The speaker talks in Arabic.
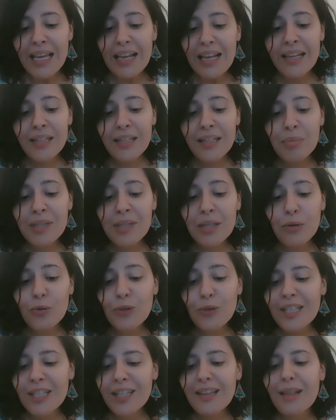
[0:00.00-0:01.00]
لنبني
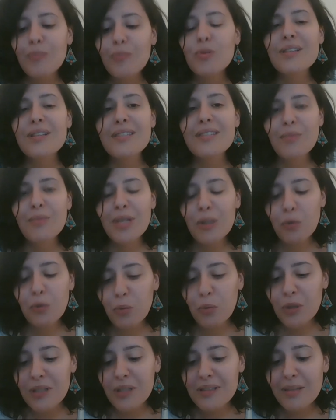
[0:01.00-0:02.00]
قدرات المنظمين
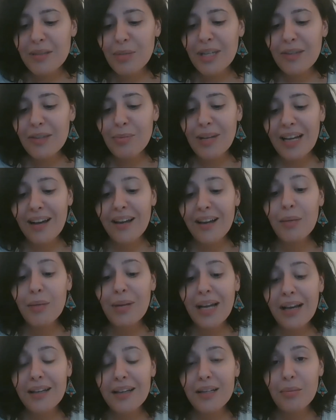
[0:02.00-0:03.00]
والمنظمات بالعالم
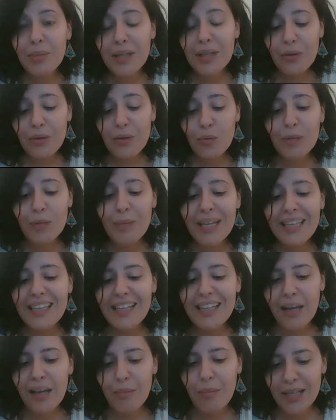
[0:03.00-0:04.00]
العربي
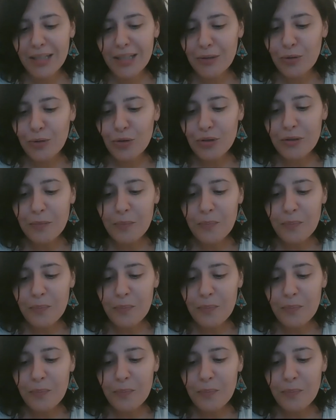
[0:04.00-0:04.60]
ونمكن حملاتهم